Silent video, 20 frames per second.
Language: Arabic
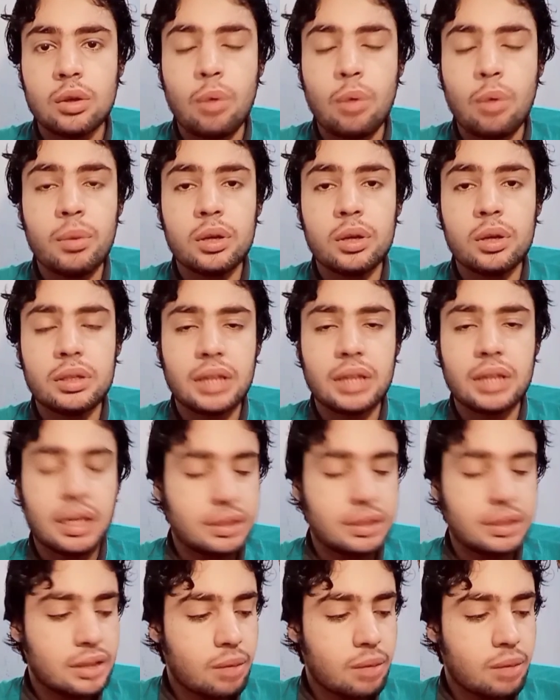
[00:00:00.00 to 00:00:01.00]
هم
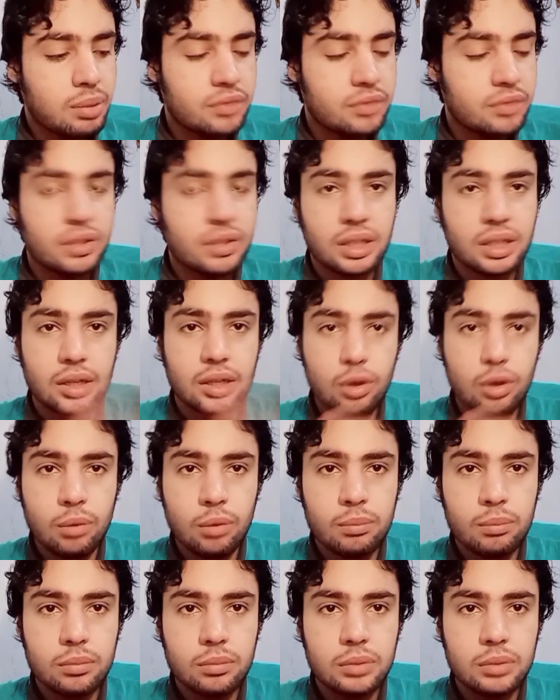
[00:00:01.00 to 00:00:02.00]
يعني يخبط في
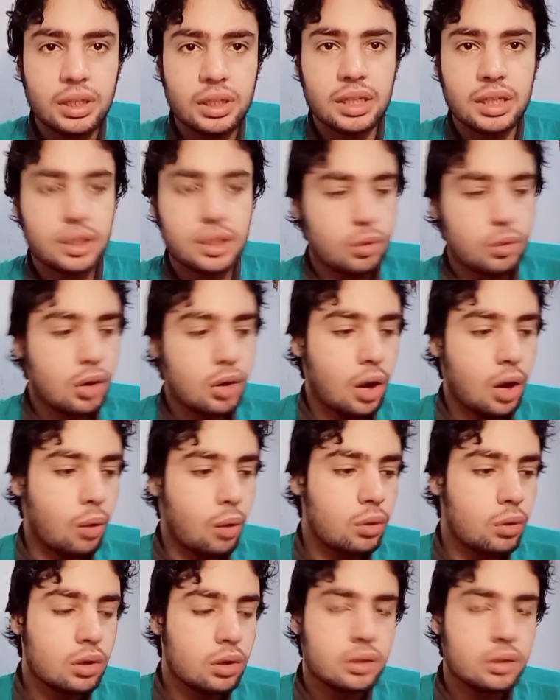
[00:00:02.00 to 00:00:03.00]
رجليهم رجليه
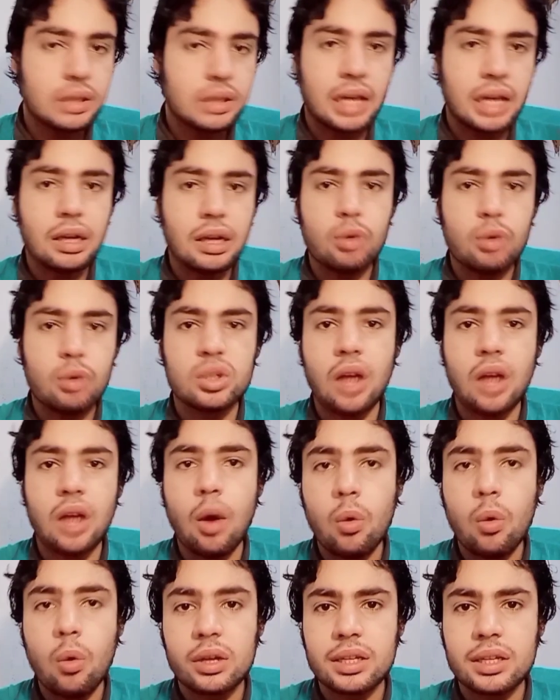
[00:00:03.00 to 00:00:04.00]
توجعه يعني او
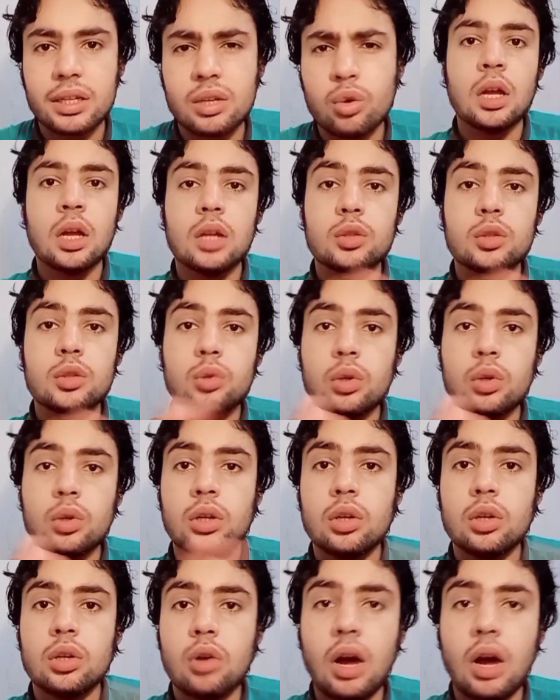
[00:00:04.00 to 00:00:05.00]
يتعور كده يقول لهم انتوا
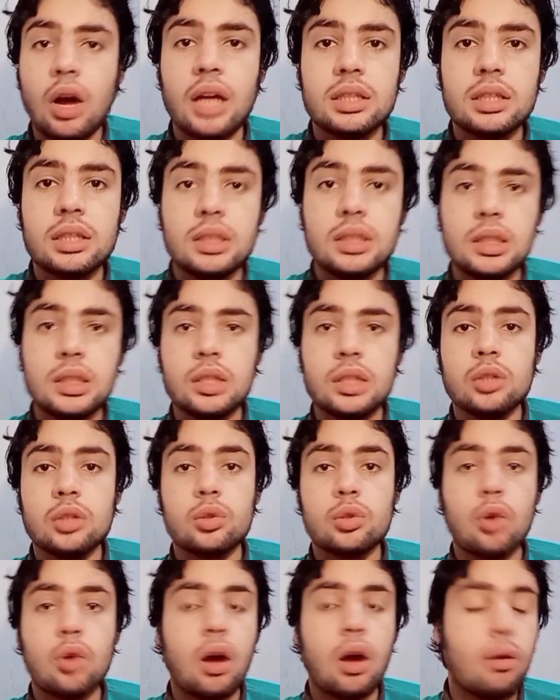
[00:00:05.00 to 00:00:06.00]
رجلكوا حديد
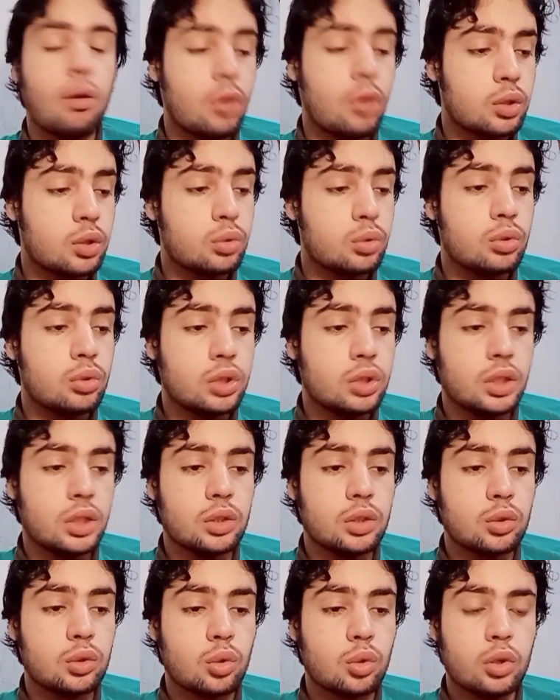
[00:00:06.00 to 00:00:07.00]
انتوا عورتوني
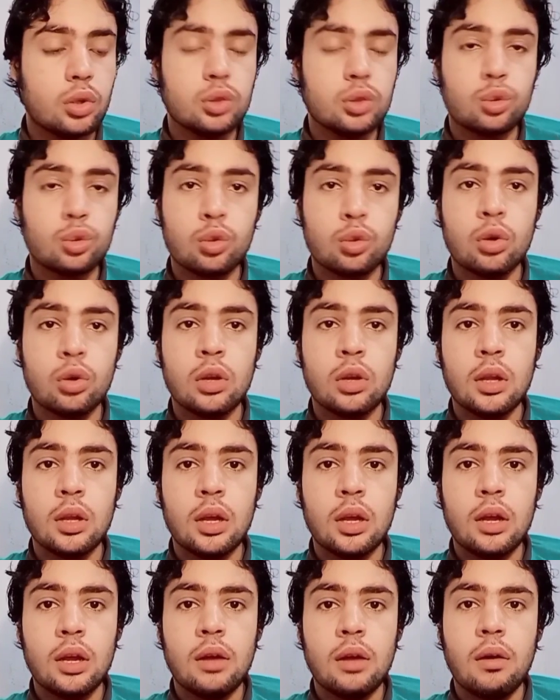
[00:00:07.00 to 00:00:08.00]
انتوا انتوا
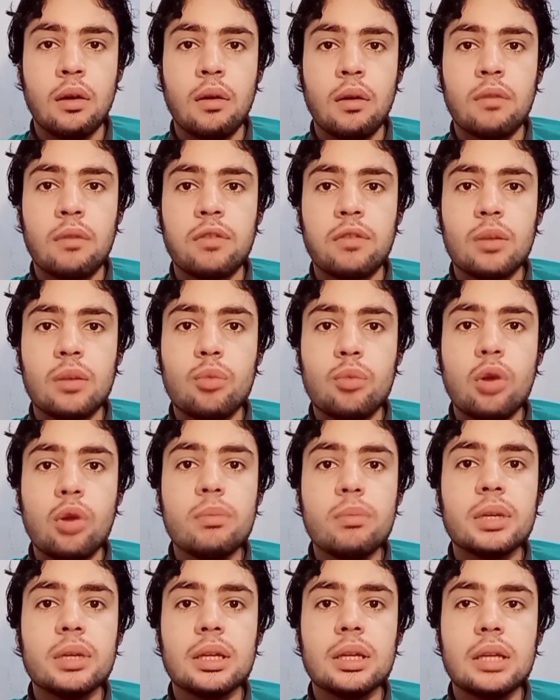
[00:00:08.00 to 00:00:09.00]

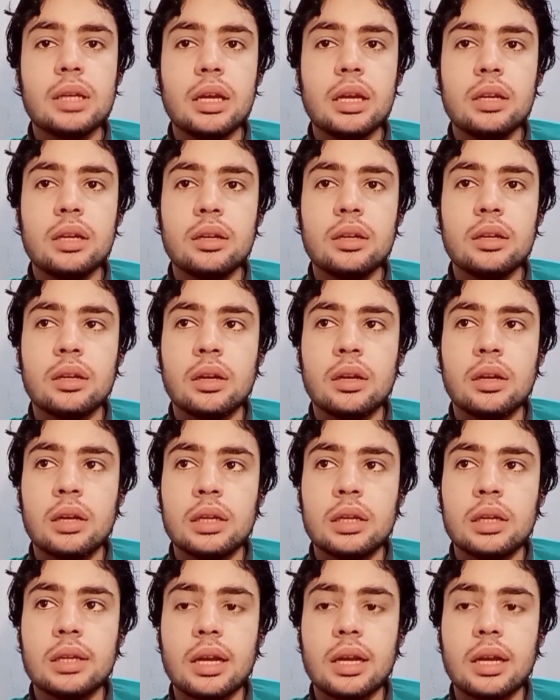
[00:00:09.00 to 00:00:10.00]
فالمهم كده ايه
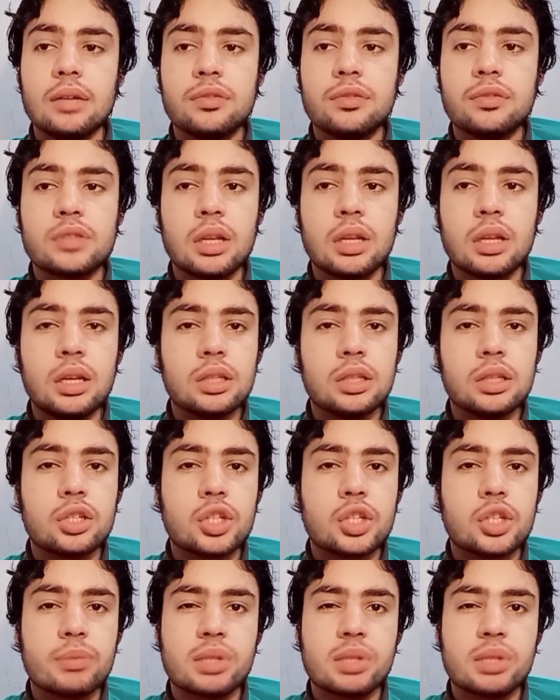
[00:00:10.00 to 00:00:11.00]
يعني في طلعت
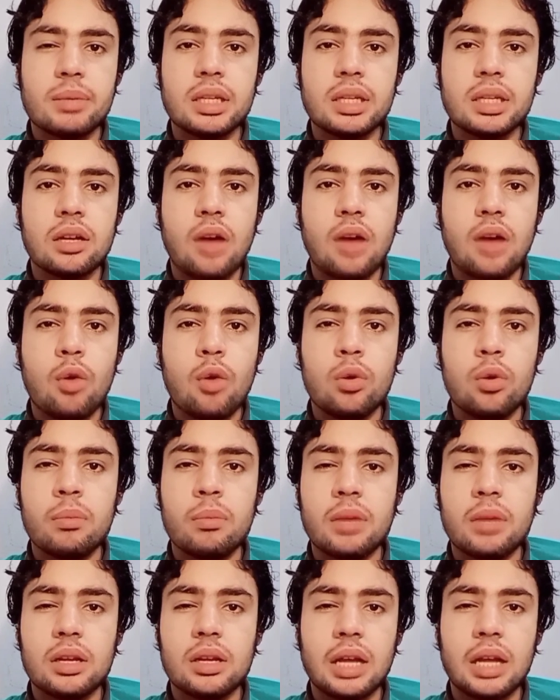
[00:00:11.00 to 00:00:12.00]
الشمسمية أول
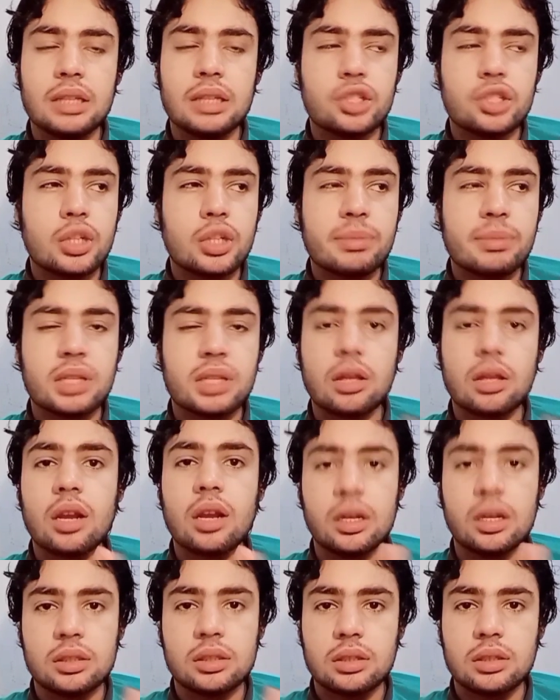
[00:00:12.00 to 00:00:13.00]
ما يعني الشمس
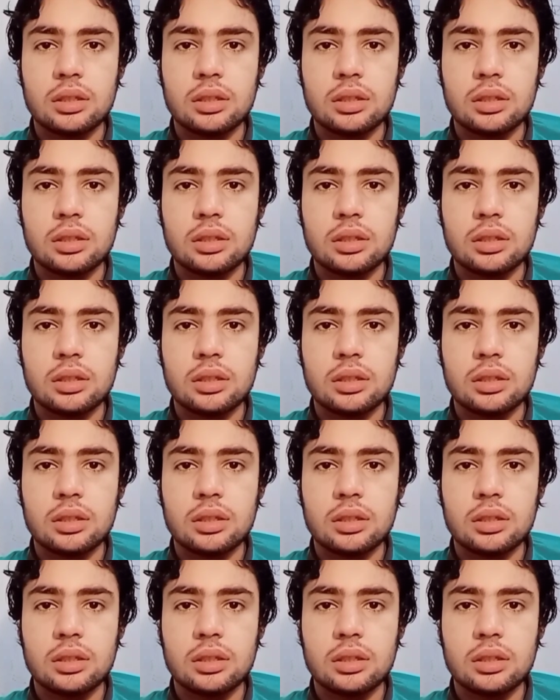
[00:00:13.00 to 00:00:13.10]
طلعت